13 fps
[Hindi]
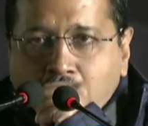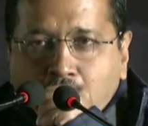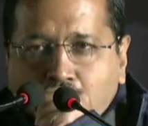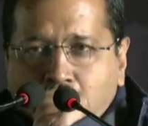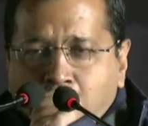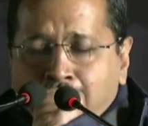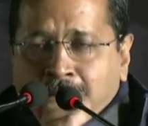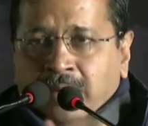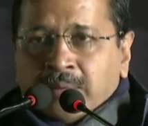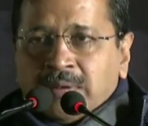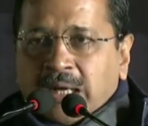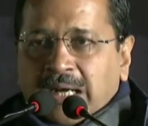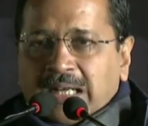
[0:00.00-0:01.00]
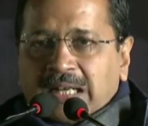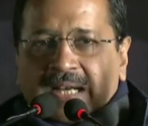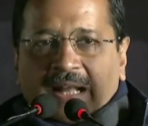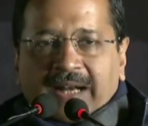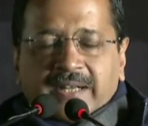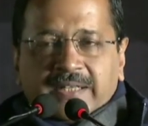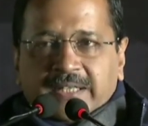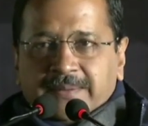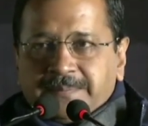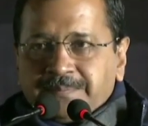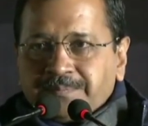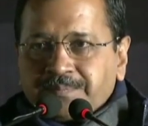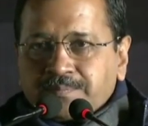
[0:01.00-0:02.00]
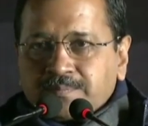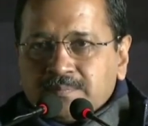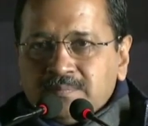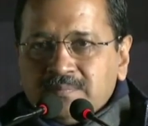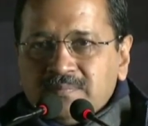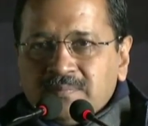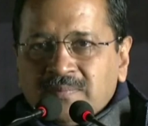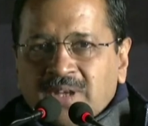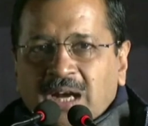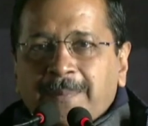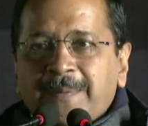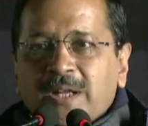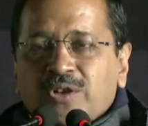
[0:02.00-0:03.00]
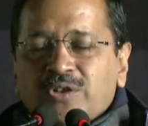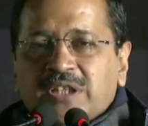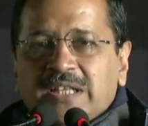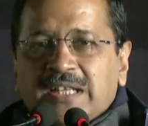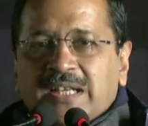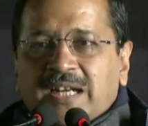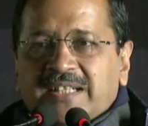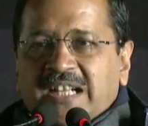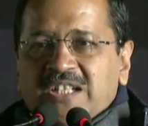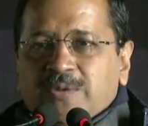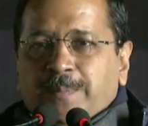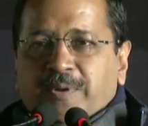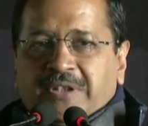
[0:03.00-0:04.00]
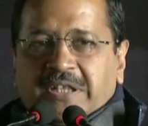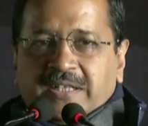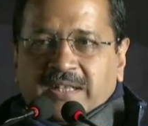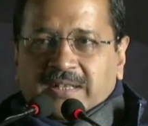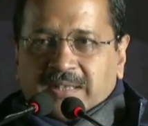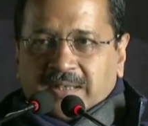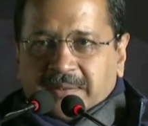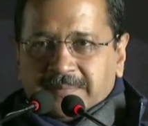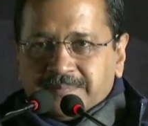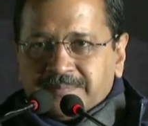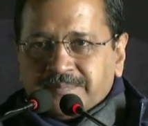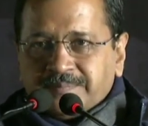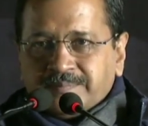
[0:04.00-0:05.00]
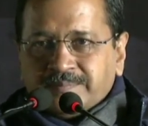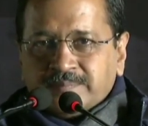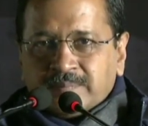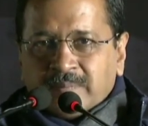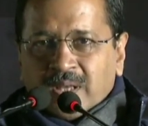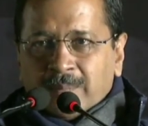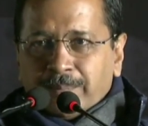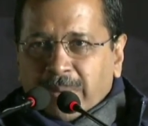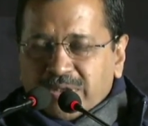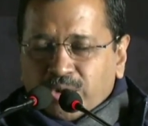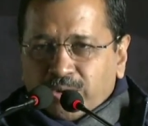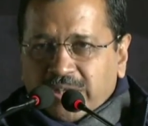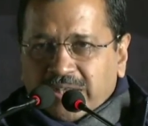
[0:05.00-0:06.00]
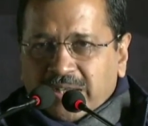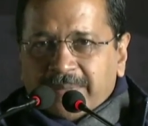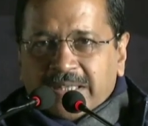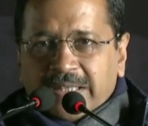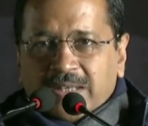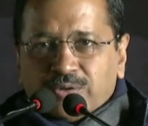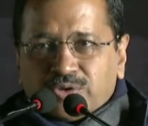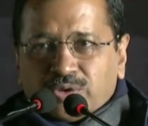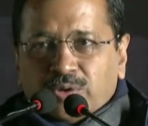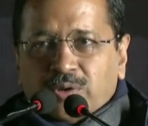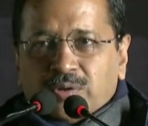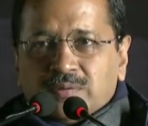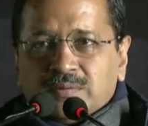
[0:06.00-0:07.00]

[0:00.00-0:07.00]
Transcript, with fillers: अगली गारंटी अपने को दिल्ली का ट्रांसपोर्ट ठीक करना है बसों की कमी है उसको